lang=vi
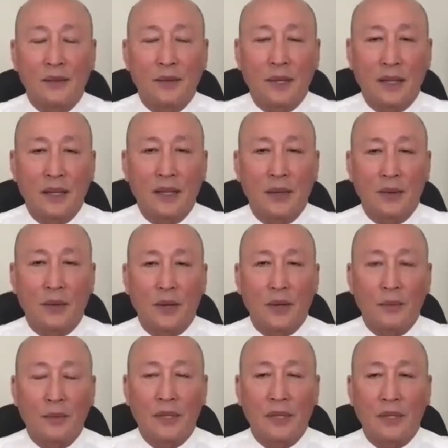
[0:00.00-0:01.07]
nhưng mà cái điều
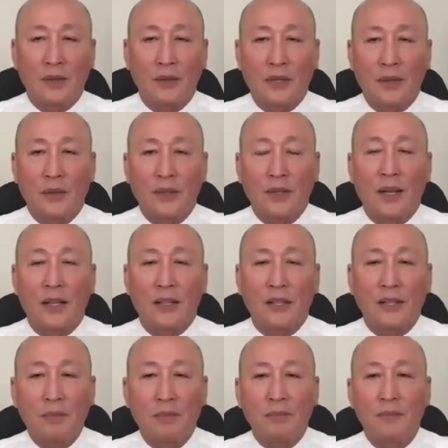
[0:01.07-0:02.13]
bây giờ chúng ta chúng ta lại
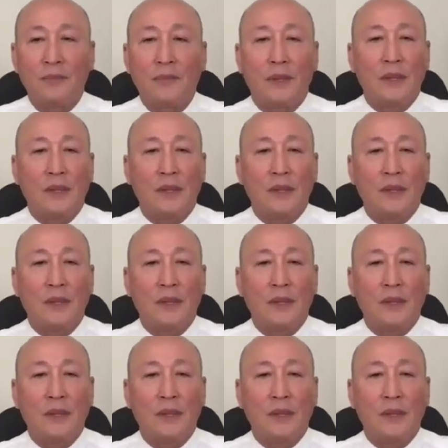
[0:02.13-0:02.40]
thêm